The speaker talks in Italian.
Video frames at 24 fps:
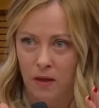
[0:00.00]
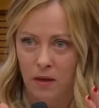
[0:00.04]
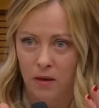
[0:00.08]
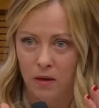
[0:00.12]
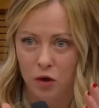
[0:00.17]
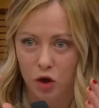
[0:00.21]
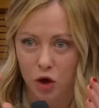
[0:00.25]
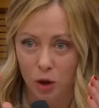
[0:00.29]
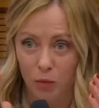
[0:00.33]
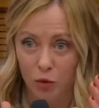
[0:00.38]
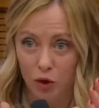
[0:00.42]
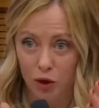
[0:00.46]

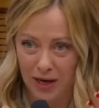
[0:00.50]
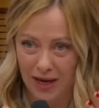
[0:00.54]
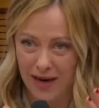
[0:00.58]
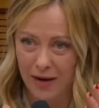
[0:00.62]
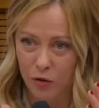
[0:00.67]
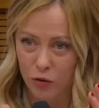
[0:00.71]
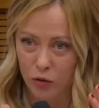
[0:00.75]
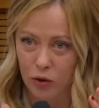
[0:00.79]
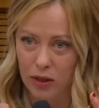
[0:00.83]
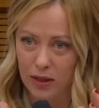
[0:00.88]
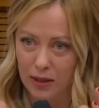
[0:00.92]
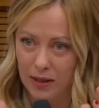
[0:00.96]
diciamo
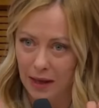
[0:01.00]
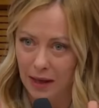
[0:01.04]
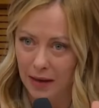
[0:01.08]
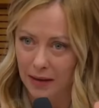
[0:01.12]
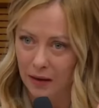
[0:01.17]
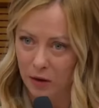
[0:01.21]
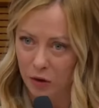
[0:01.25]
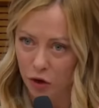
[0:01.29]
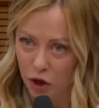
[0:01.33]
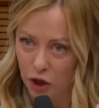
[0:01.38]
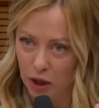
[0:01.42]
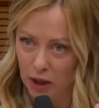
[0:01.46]
serio di
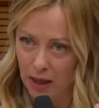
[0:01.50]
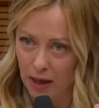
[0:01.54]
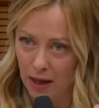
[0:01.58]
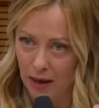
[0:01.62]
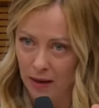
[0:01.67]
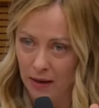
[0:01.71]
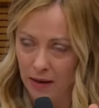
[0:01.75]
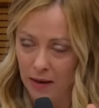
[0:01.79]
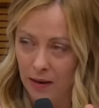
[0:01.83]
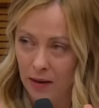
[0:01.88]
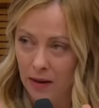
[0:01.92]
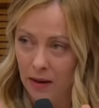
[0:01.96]

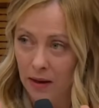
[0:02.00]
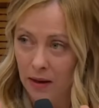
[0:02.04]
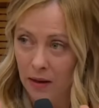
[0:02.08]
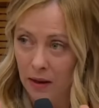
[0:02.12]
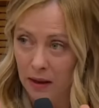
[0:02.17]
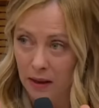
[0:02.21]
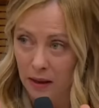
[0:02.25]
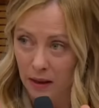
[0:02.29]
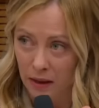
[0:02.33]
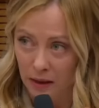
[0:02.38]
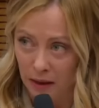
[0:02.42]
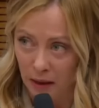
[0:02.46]
strategia
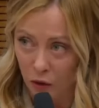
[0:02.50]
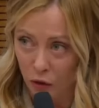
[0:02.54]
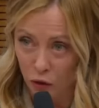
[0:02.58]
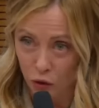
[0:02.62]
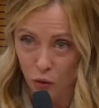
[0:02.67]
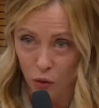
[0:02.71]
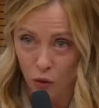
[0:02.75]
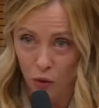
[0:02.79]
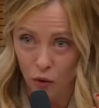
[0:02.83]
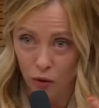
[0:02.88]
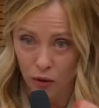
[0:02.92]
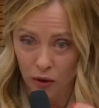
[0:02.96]
eh, nel,
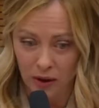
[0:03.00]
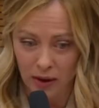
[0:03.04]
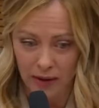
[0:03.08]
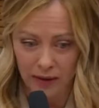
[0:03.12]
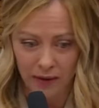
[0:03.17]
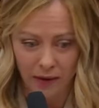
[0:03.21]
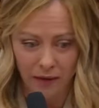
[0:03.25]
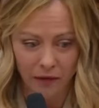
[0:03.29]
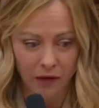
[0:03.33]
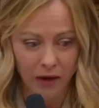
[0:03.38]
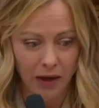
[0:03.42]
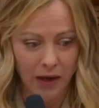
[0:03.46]
sul
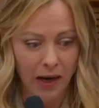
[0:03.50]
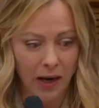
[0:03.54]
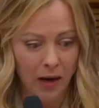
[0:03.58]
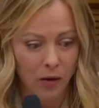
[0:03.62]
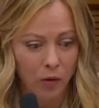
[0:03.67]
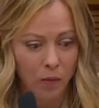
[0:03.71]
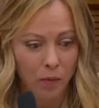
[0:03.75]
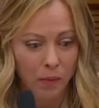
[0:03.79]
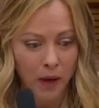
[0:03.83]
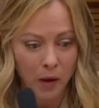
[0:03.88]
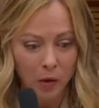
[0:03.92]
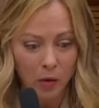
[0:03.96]
continente
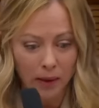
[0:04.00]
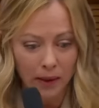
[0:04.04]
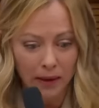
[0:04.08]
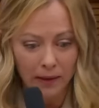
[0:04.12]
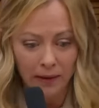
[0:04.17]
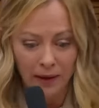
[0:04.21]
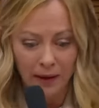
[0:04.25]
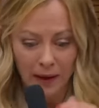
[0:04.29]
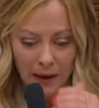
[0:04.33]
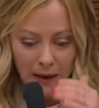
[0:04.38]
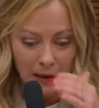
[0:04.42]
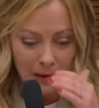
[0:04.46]
africano. Piano
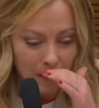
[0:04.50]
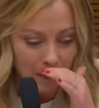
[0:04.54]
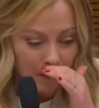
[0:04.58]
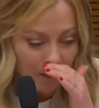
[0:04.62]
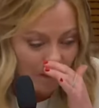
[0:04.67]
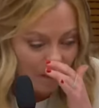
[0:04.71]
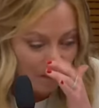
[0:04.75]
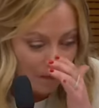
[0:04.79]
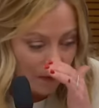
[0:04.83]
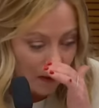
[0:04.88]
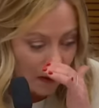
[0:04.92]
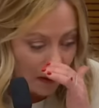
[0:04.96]
Mattei
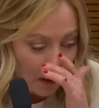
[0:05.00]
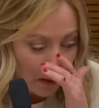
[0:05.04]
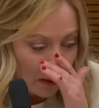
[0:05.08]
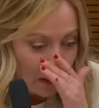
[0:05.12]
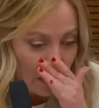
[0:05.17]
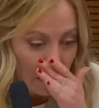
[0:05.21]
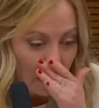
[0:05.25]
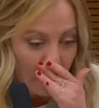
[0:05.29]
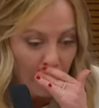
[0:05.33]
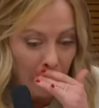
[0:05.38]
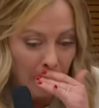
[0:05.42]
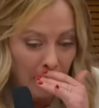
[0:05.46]

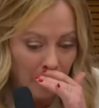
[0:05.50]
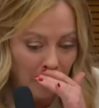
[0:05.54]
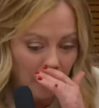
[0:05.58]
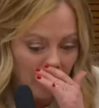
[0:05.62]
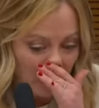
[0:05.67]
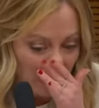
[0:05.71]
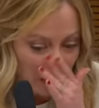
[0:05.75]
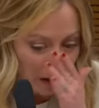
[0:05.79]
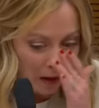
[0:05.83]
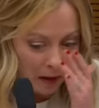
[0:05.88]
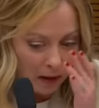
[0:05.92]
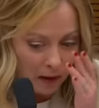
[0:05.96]

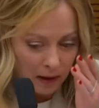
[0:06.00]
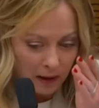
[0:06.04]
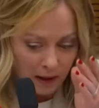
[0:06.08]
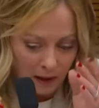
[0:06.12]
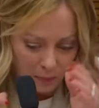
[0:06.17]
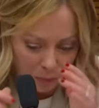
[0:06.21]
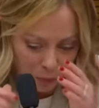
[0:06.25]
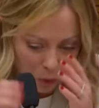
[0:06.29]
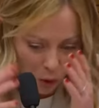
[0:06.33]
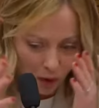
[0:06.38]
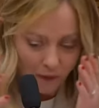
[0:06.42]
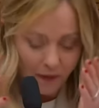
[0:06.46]
eh,
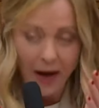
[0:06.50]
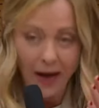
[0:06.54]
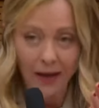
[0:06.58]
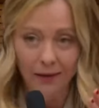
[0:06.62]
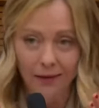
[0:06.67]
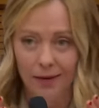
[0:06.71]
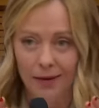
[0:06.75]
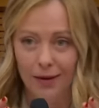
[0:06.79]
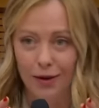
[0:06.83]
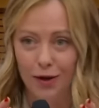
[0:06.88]
è più avanti